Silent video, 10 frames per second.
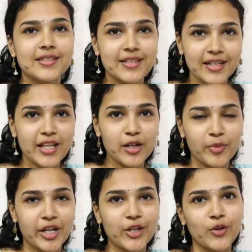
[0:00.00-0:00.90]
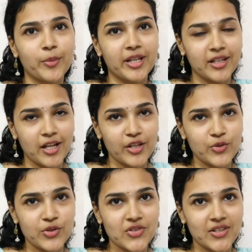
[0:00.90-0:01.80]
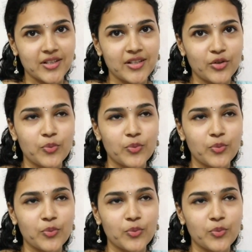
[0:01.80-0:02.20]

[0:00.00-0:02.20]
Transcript: சிறுகதைகள் படிக்கணும் அப்படின்னு நான் யோசிச்சது